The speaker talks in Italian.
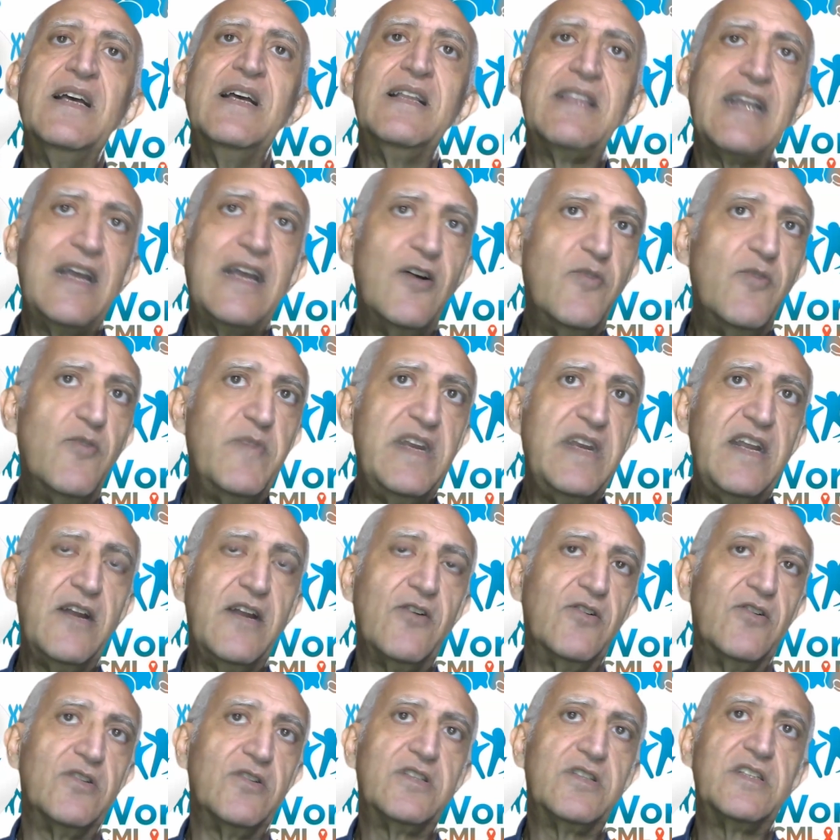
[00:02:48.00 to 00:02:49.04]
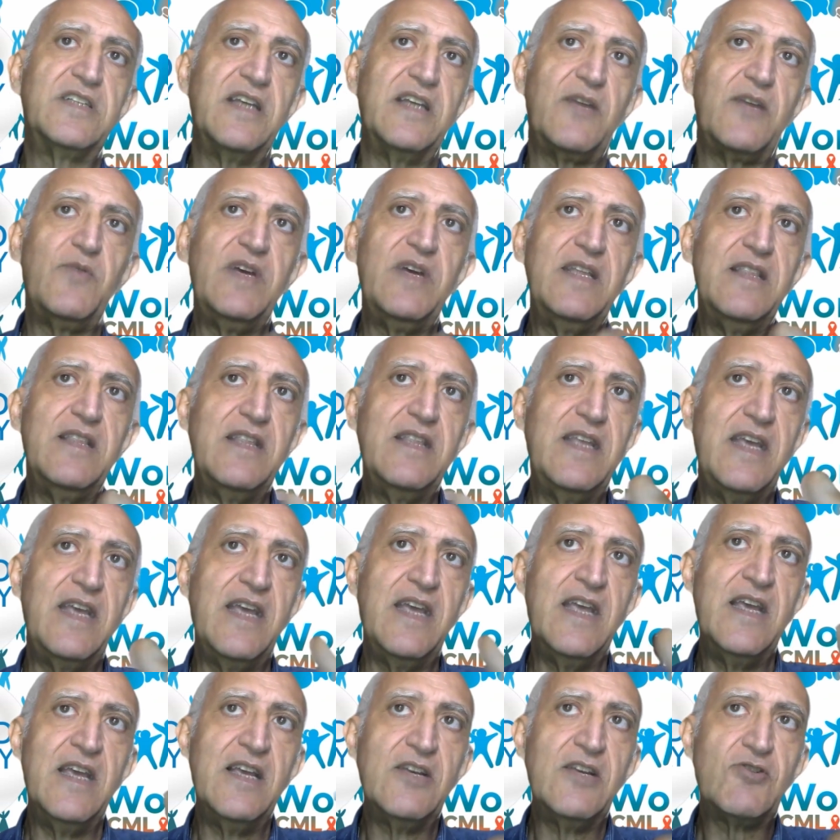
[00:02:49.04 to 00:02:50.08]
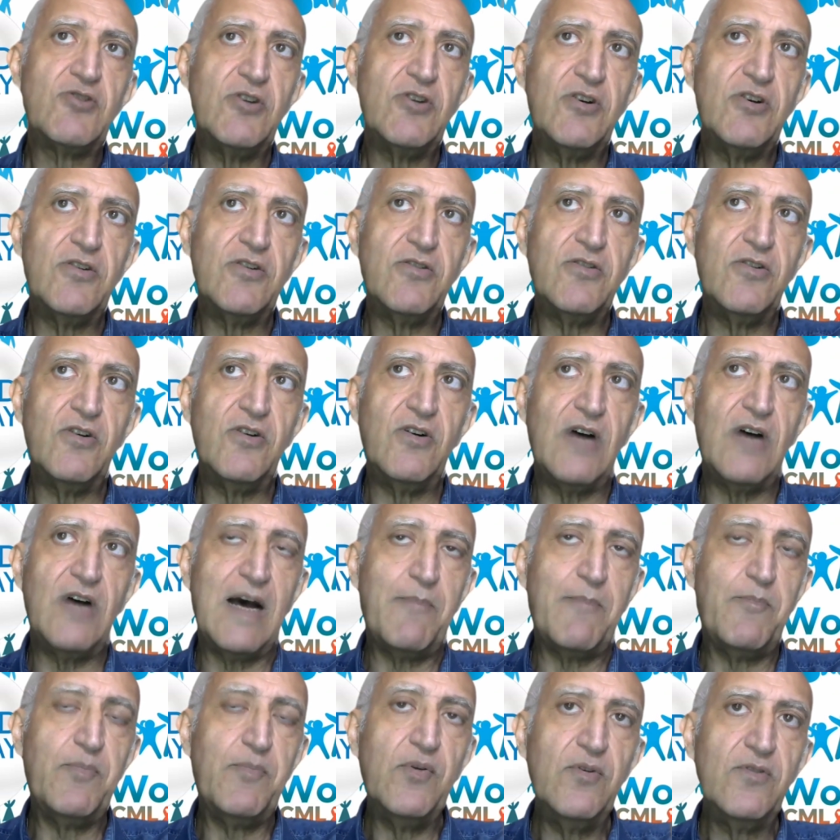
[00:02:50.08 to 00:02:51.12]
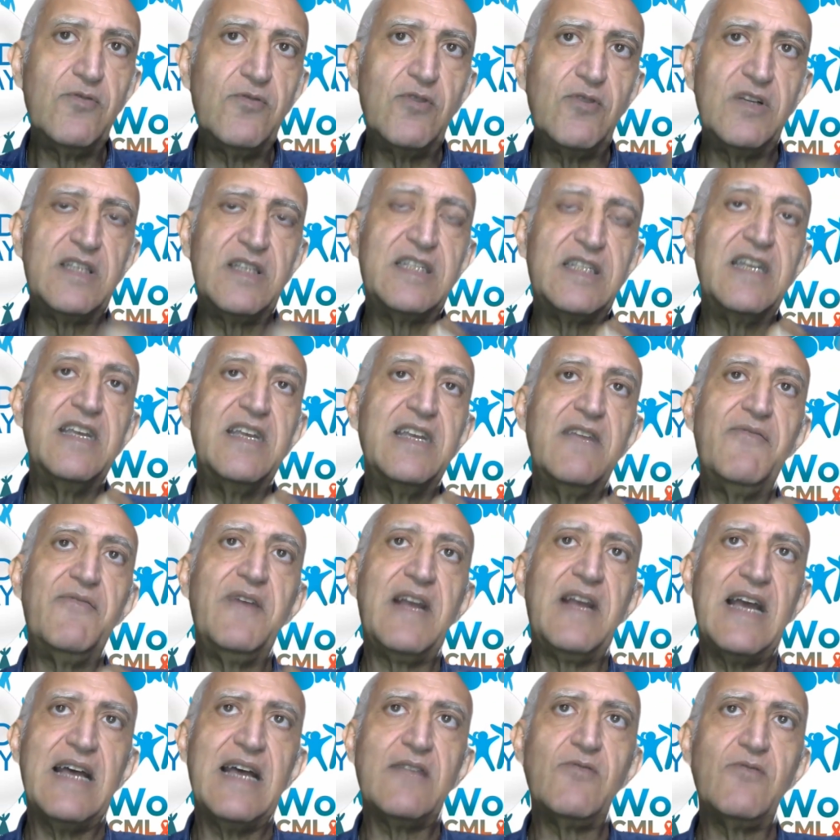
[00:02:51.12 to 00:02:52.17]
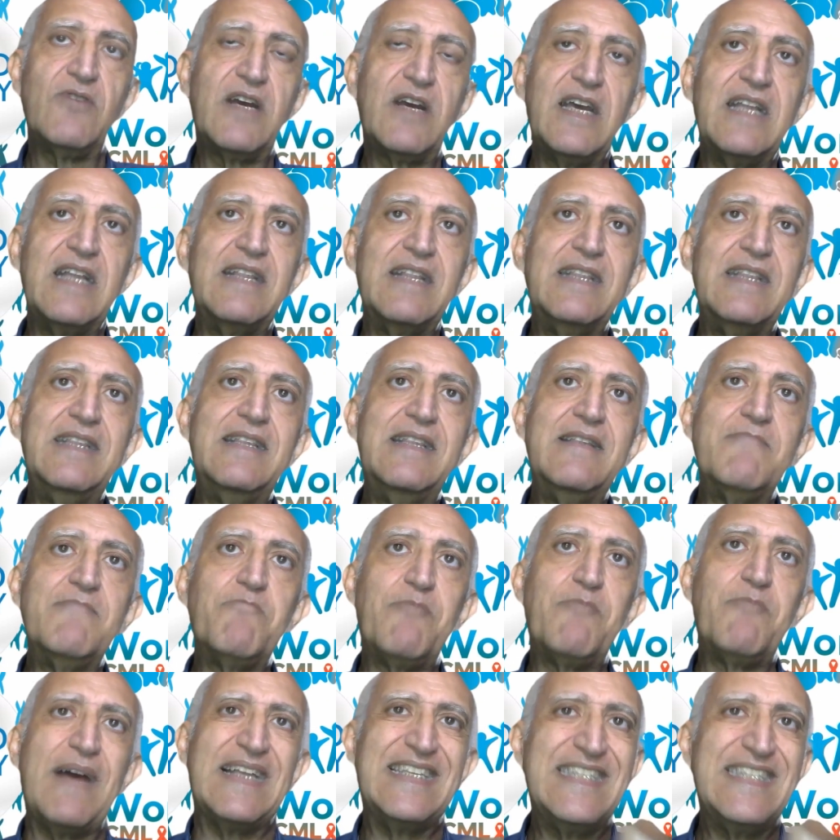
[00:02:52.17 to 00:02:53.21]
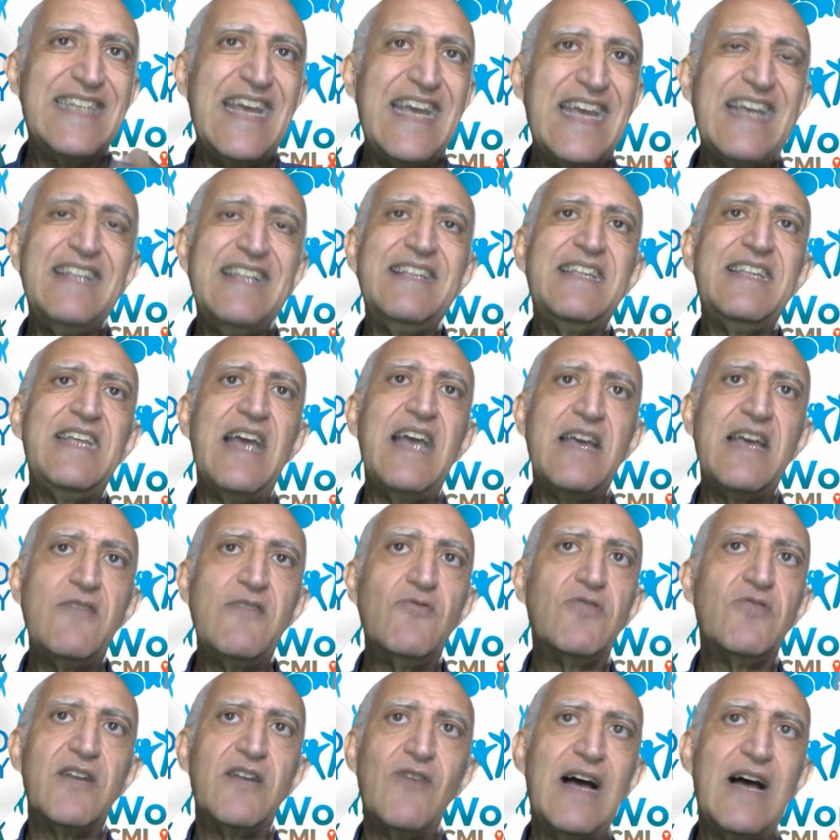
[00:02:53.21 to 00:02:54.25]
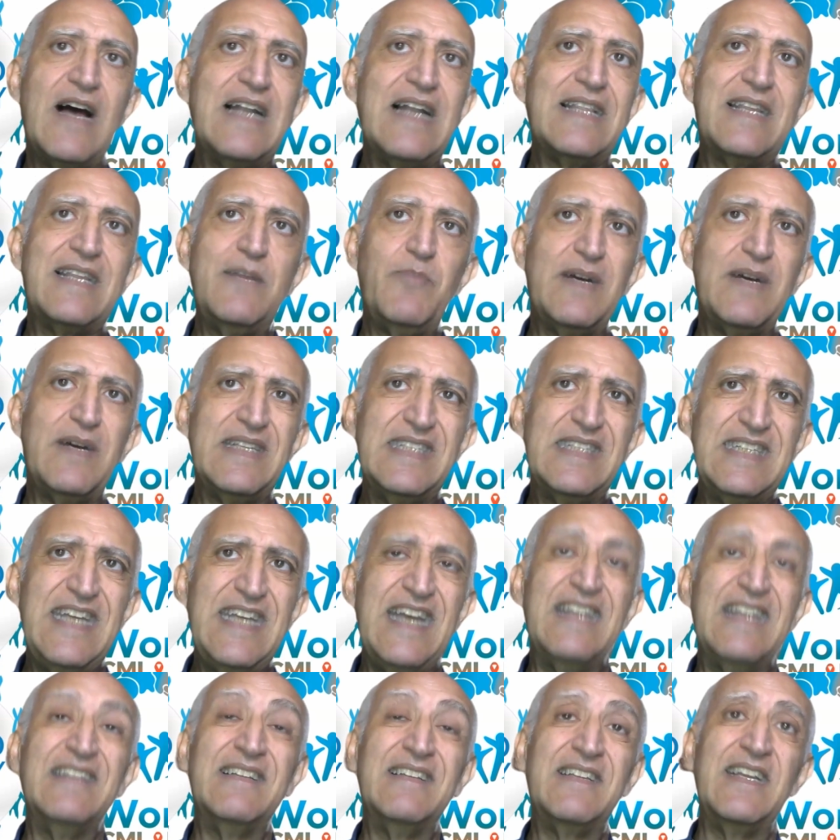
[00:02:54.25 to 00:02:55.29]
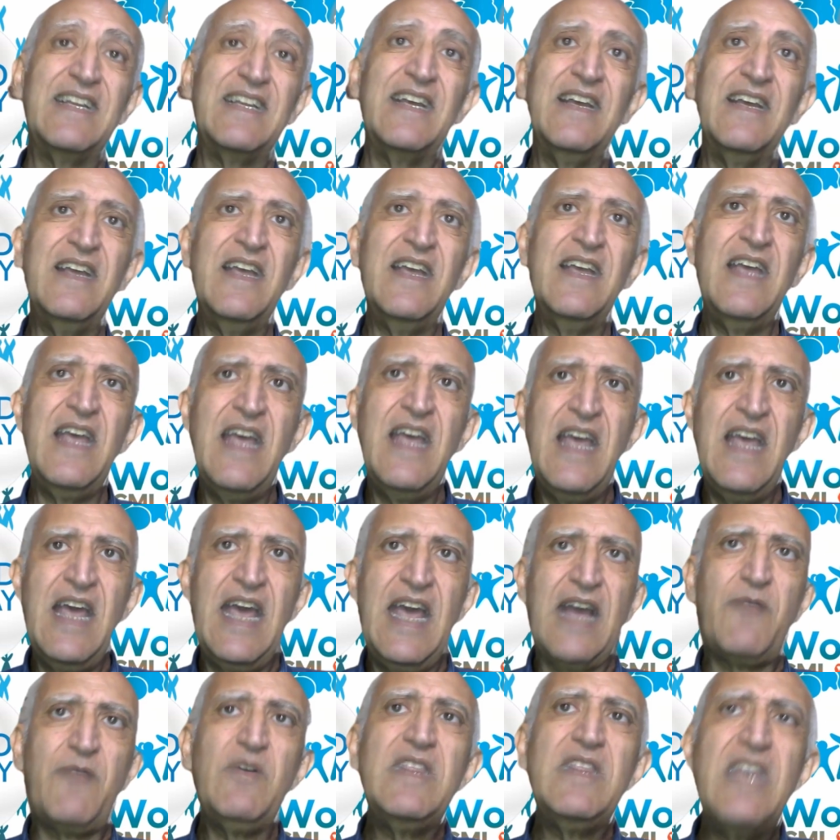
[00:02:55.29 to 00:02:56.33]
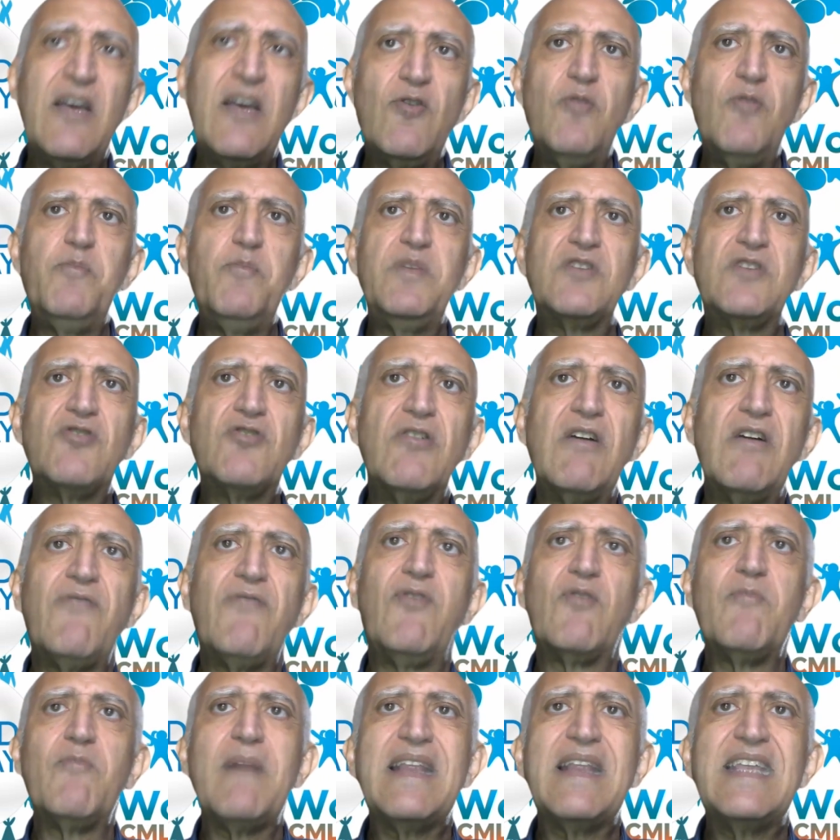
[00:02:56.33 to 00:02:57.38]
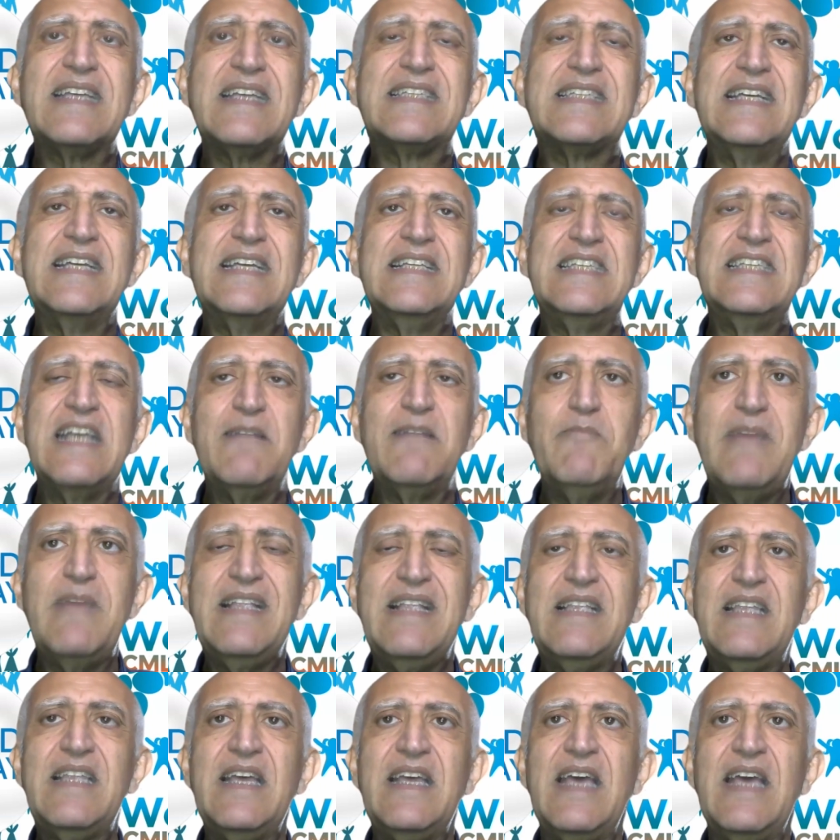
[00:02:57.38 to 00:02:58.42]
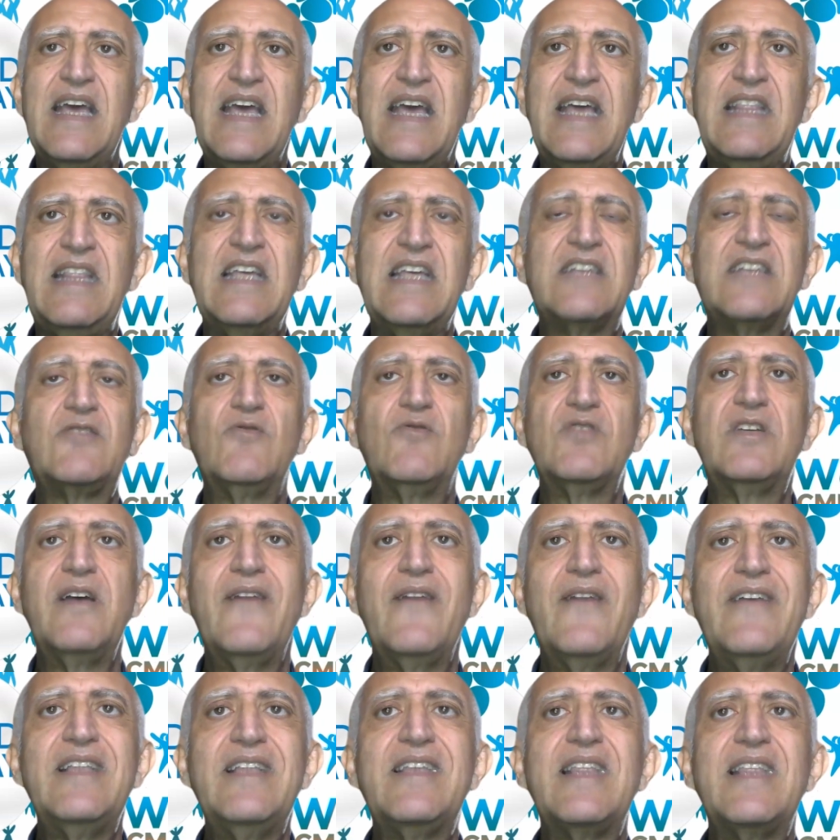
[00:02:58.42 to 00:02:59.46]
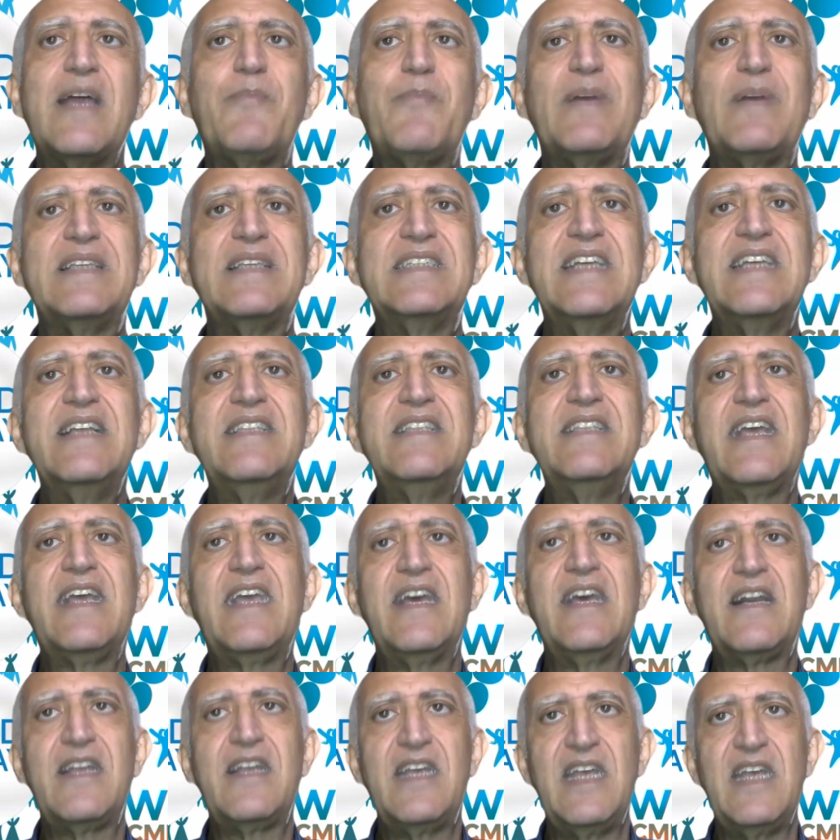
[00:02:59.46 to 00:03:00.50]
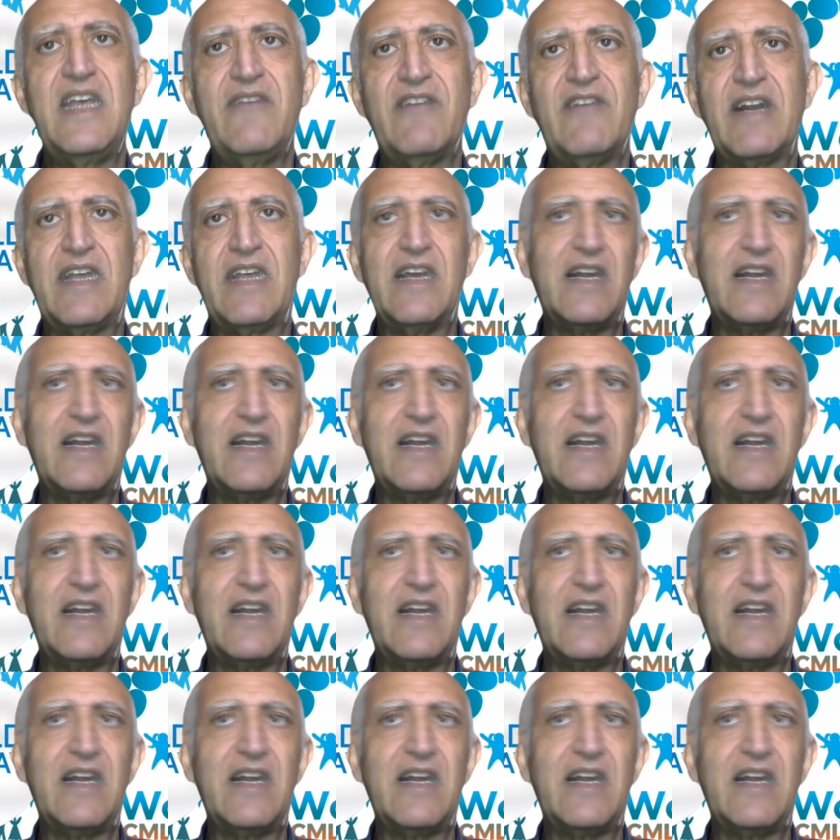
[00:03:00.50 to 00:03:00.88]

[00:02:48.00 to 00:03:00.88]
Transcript: tre omini rossi, quindi sono appunto il significato che pazienti aiutano altri pazienti e quindi i gruppi sono formati essenzialmente ed esclusivamente da pazienti e caregiver.